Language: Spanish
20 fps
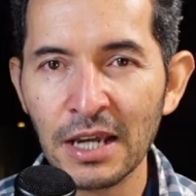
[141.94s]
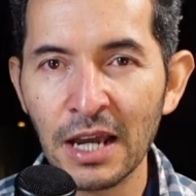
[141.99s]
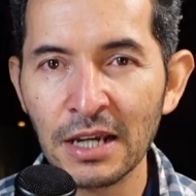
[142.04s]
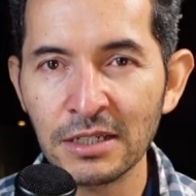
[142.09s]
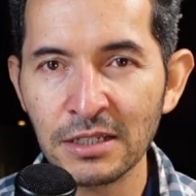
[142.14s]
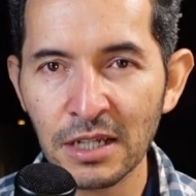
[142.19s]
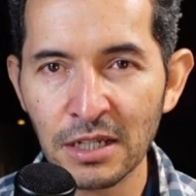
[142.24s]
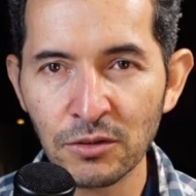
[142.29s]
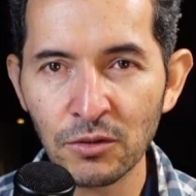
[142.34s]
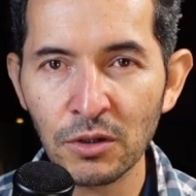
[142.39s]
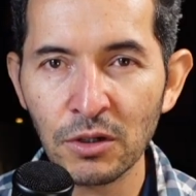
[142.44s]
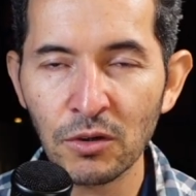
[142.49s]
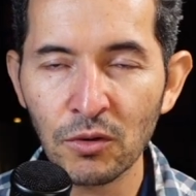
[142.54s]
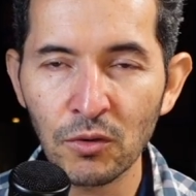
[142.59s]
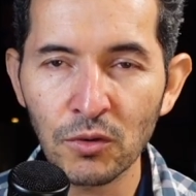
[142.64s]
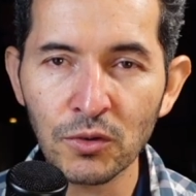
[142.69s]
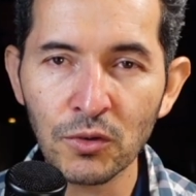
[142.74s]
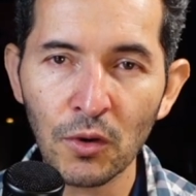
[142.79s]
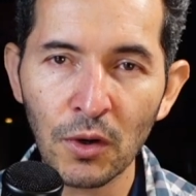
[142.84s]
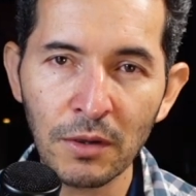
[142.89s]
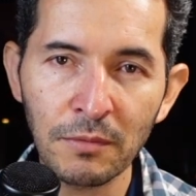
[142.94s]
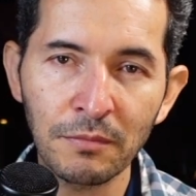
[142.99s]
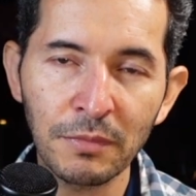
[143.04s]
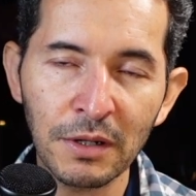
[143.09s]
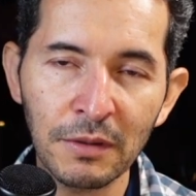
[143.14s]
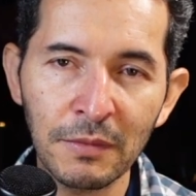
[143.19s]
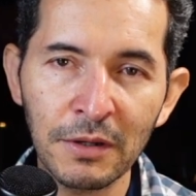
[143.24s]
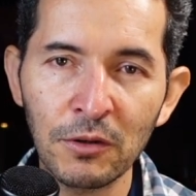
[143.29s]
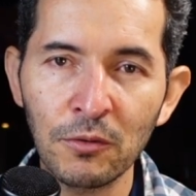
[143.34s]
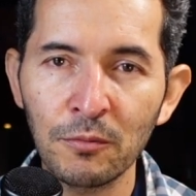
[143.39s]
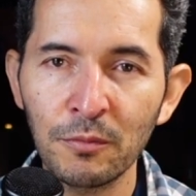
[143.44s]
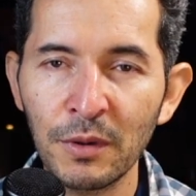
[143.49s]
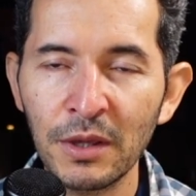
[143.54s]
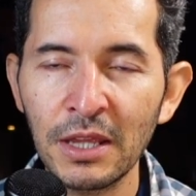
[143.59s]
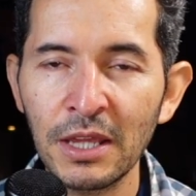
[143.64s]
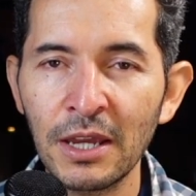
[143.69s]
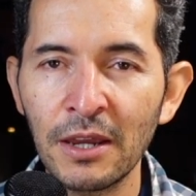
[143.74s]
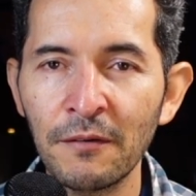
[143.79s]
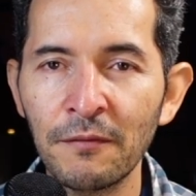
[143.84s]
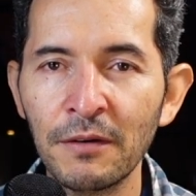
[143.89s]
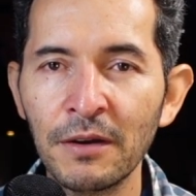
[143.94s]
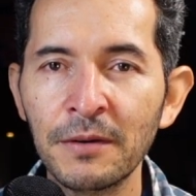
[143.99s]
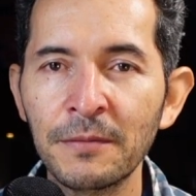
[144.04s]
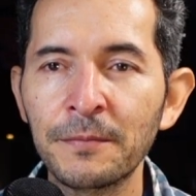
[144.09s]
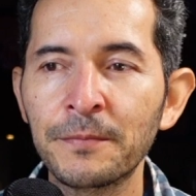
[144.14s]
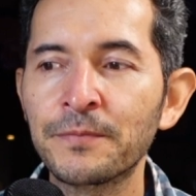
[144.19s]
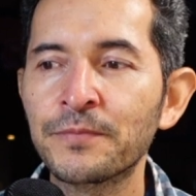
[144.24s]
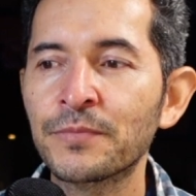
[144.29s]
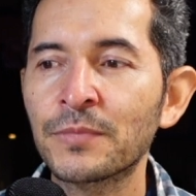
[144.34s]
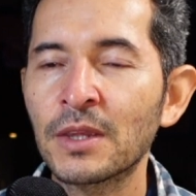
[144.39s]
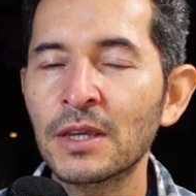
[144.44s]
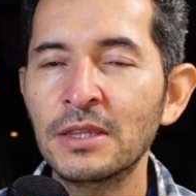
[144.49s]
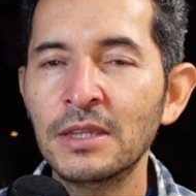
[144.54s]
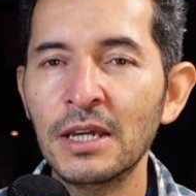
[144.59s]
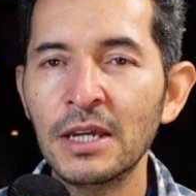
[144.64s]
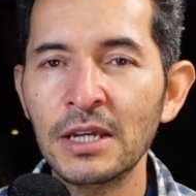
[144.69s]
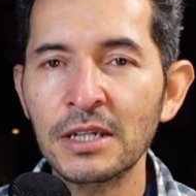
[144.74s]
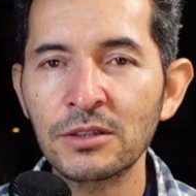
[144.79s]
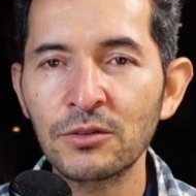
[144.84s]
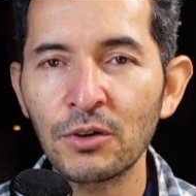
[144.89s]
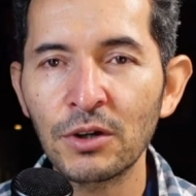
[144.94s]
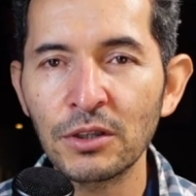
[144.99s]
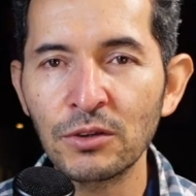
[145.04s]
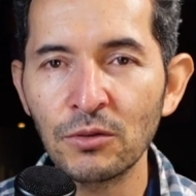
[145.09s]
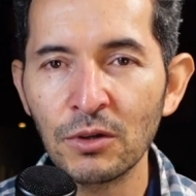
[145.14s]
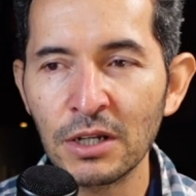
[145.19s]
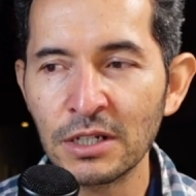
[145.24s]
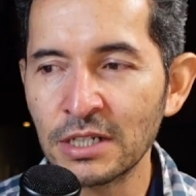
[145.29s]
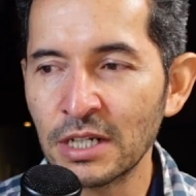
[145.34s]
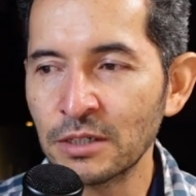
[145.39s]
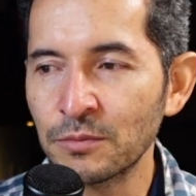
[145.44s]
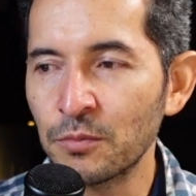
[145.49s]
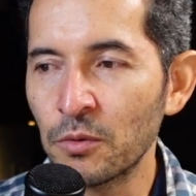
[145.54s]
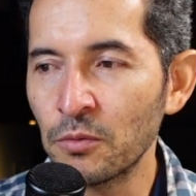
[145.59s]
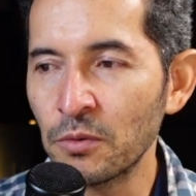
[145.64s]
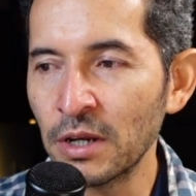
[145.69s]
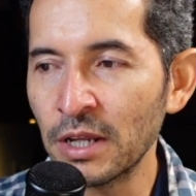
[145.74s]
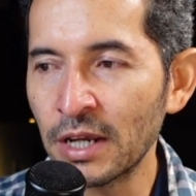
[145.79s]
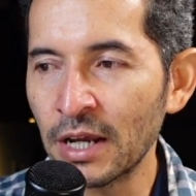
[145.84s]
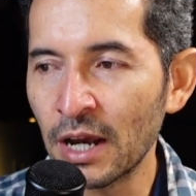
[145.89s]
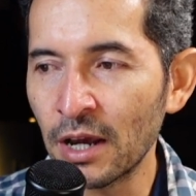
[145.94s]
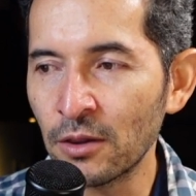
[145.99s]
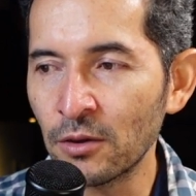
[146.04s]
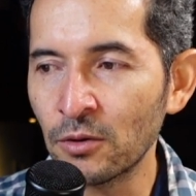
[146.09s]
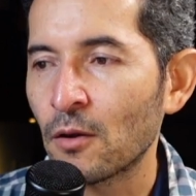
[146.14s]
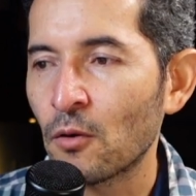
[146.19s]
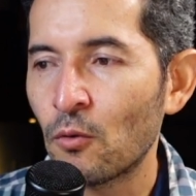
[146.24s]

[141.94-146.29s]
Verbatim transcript: acceso incluso a imprimir un PDF de esto que tú les has publicado.